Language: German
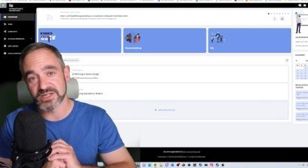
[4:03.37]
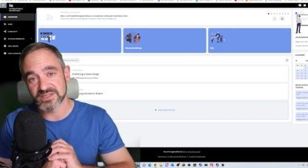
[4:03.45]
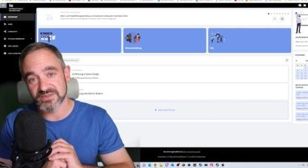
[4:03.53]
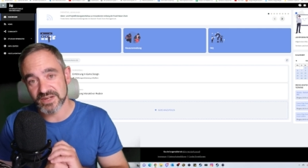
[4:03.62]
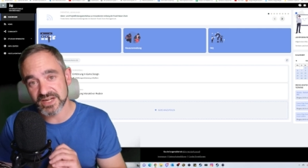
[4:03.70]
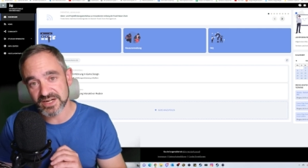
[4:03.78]

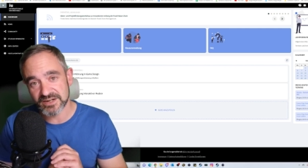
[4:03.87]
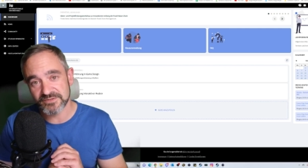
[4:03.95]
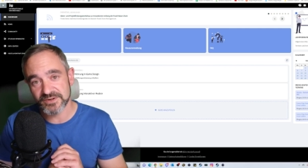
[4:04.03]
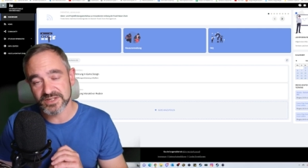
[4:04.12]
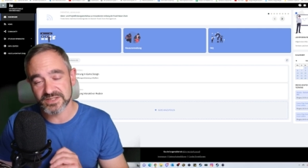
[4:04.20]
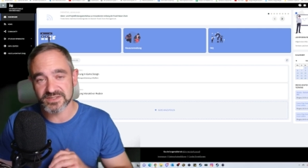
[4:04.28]
2
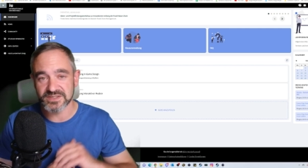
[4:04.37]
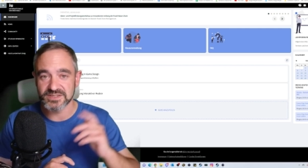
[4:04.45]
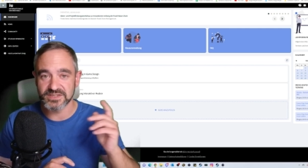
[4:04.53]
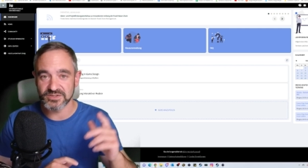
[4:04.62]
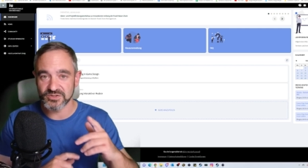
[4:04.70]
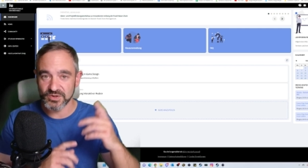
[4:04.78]
angefangen, das ist
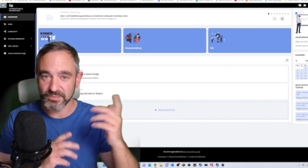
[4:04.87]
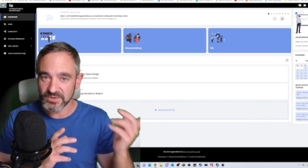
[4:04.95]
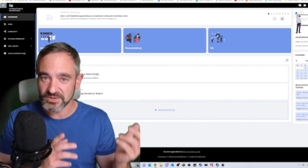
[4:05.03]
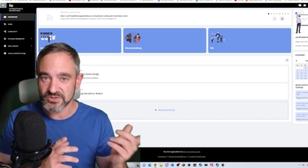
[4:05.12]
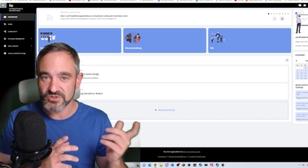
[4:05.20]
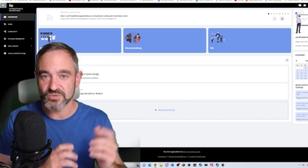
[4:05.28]
die
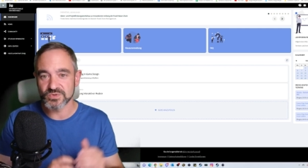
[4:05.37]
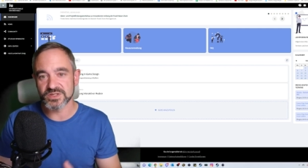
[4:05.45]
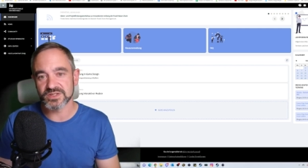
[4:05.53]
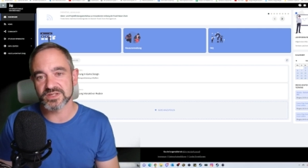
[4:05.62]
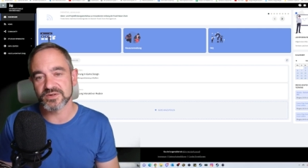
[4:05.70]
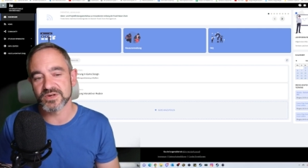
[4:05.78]
doppelte
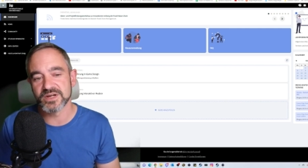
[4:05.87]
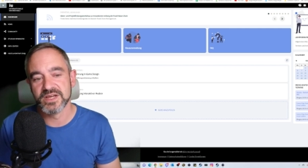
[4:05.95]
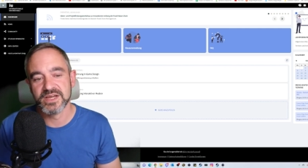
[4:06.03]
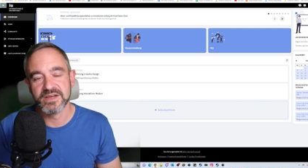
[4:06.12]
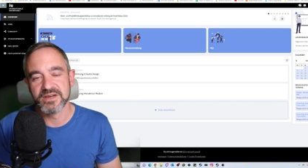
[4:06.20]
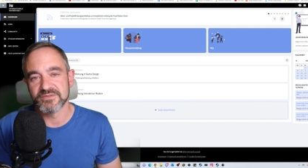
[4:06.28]
Studiendauer,
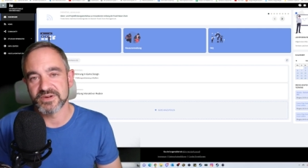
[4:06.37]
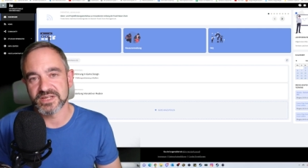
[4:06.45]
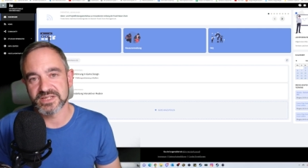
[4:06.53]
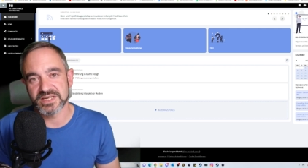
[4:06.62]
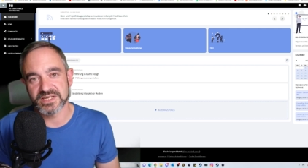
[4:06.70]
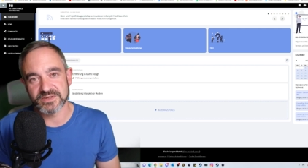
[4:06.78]
weil
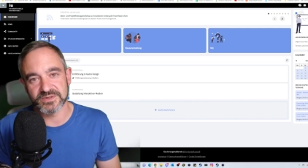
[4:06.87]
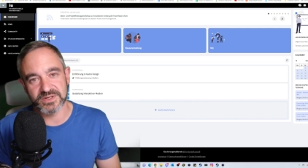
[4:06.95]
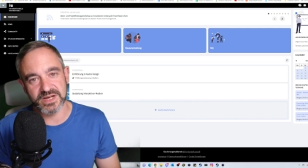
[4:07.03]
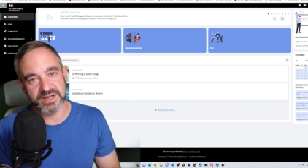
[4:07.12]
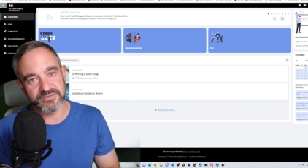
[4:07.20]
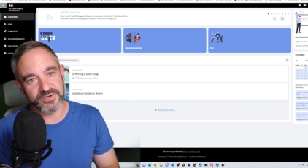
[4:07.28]
ich halt auch
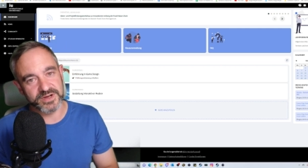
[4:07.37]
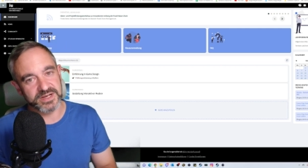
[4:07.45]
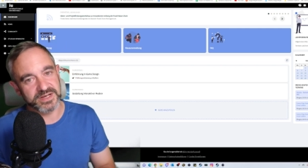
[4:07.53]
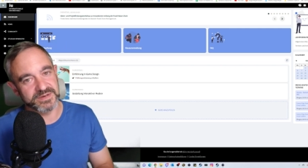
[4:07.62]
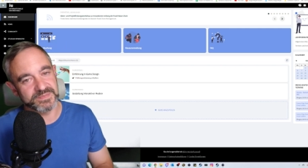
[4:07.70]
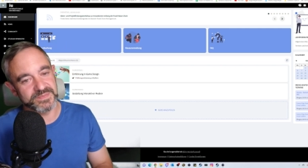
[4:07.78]
einfach
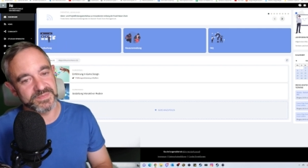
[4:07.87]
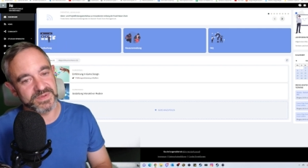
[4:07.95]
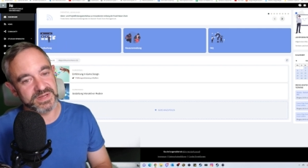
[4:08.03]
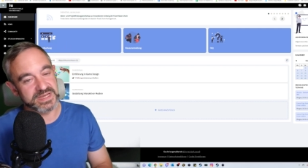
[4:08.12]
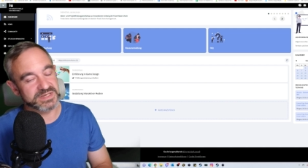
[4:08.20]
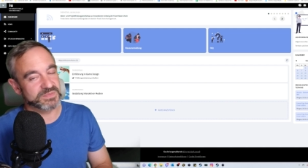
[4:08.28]
ähm,
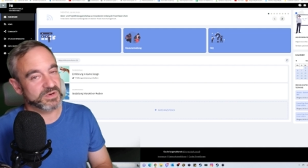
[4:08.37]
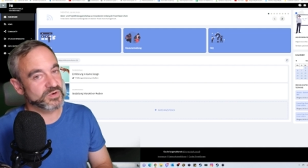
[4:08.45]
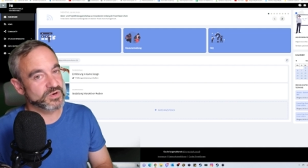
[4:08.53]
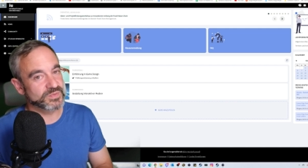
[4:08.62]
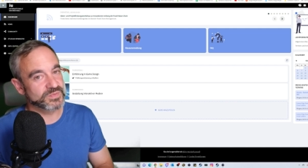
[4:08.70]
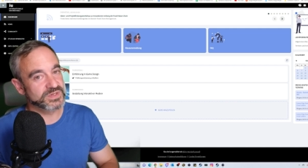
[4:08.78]
erstmal
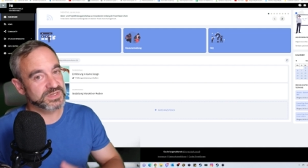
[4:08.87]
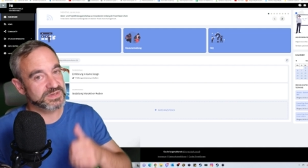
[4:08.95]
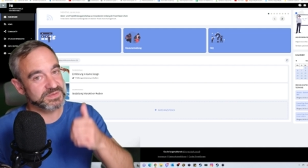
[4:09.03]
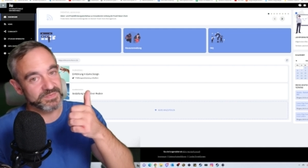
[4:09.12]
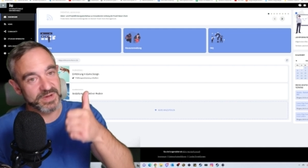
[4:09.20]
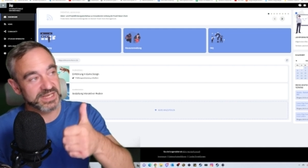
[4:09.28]
gucken
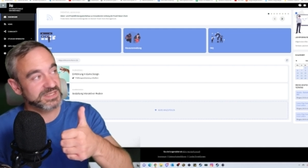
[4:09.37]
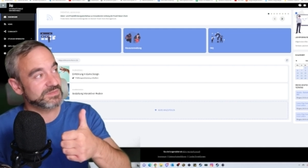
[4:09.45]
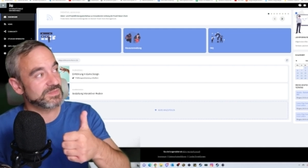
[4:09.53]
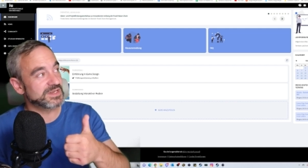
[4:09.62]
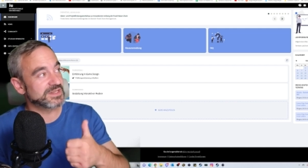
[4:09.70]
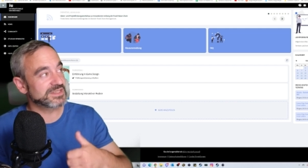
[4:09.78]
muss, passt
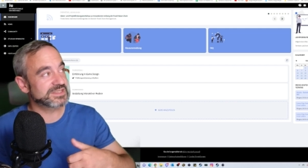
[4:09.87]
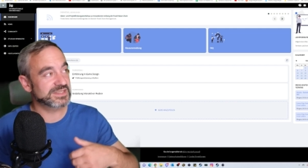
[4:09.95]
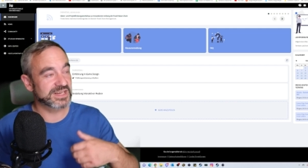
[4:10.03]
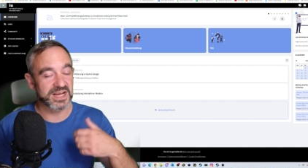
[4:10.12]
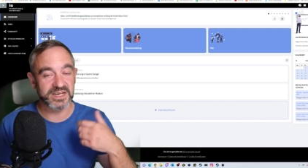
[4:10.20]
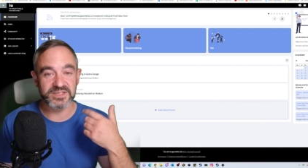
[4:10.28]
mir das,
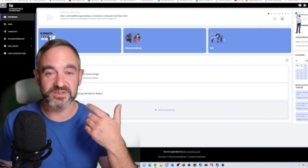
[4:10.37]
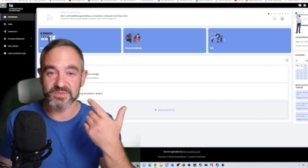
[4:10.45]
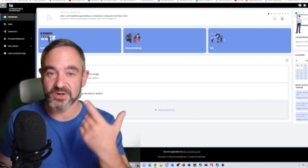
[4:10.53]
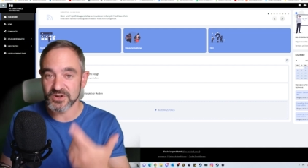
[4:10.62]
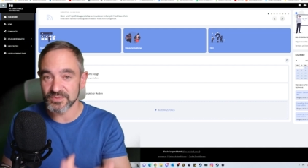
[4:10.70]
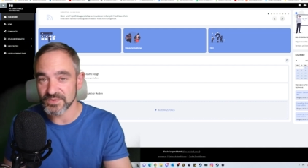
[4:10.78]
kann ich
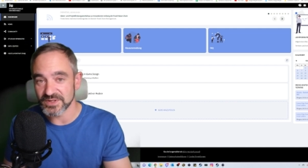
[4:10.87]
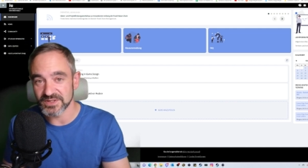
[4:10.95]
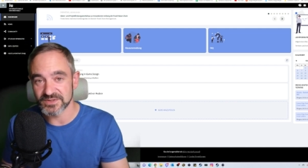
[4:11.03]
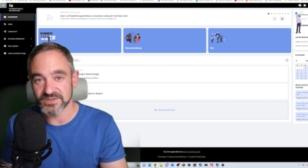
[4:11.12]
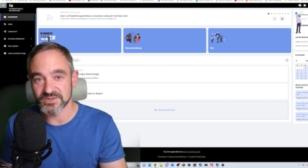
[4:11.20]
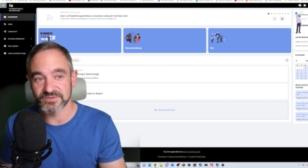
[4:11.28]
überhaupt
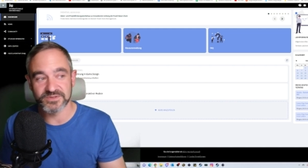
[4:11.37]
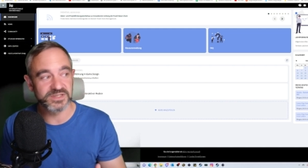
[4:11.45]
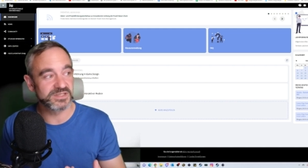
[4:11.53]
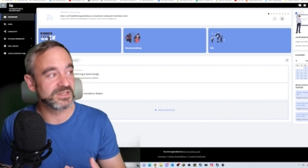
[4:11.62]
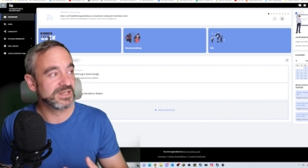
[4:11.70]
genauso viel